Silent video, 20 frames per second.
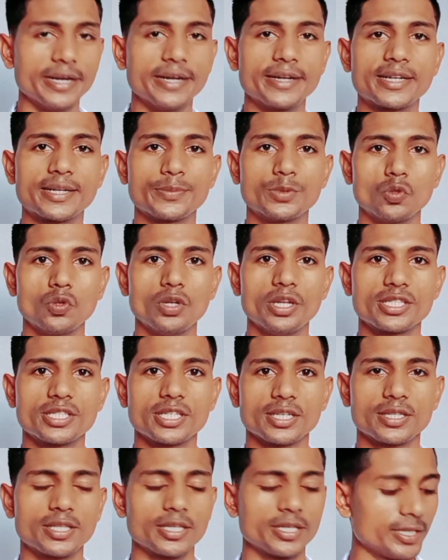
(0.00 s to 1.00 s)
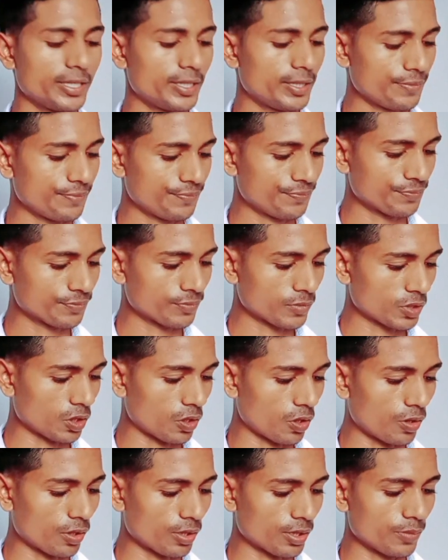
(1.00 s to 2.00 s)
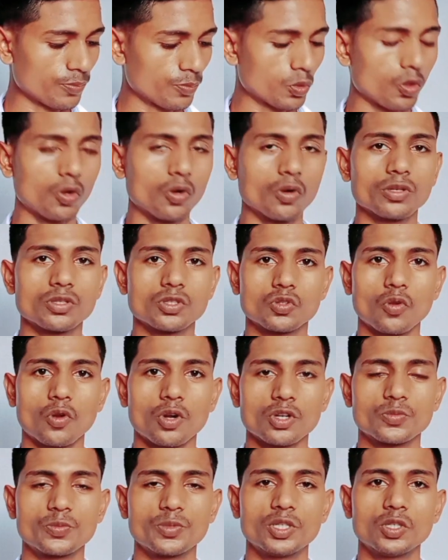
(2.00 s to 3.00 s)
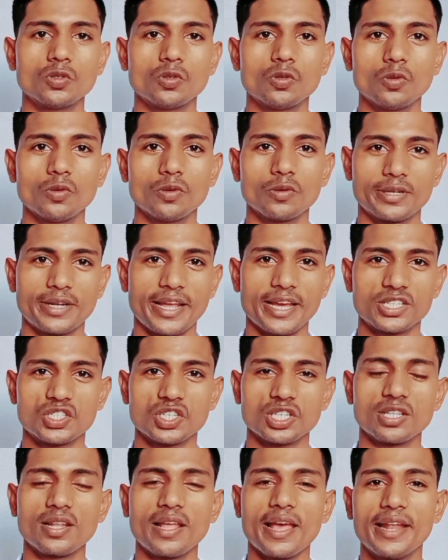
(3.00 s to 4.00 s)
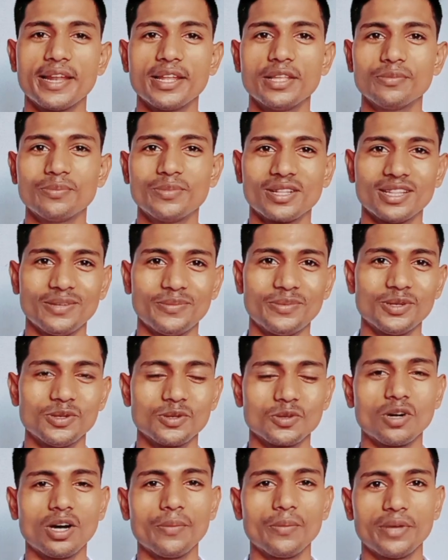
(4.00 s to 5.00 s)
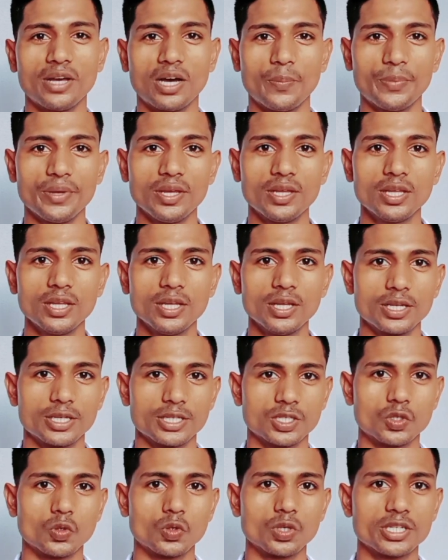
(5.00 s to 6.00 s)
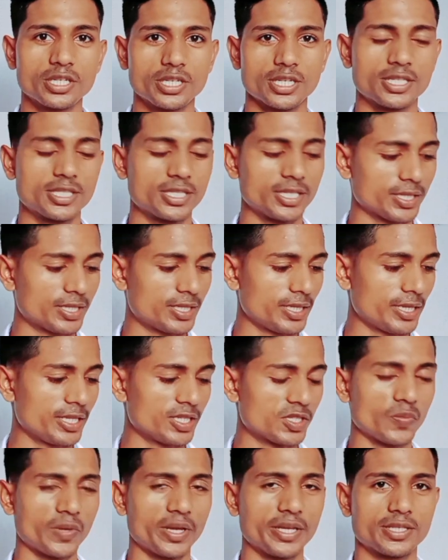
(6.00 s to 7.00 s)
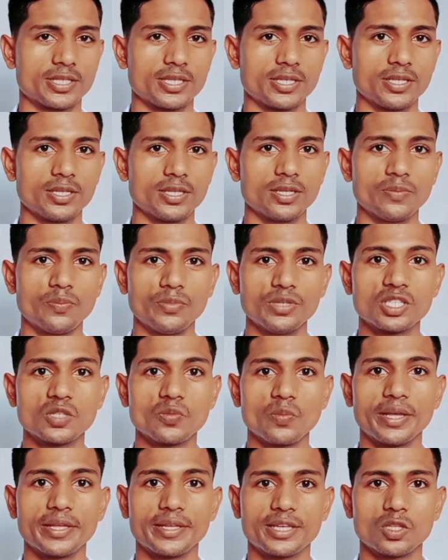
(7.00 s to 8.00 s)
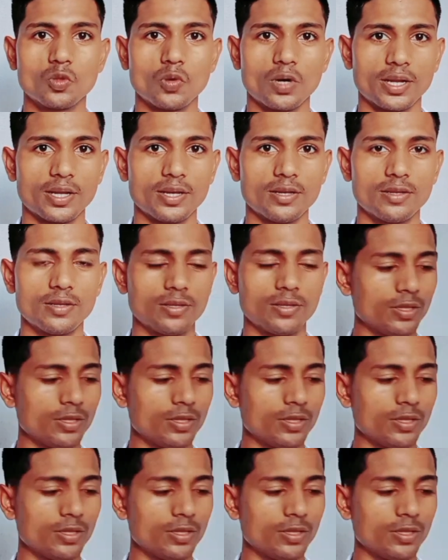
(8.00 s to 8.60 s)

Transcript: इंटरव्यू ले सकते हैं और ब्लॉग शॉर्ट्स वीडियो टेक चैनल एनी मतलब वीडियो को आप यहाँ पे रिकॉर्ड कर सकते हैं इस माइक के इस माइक के द्वारा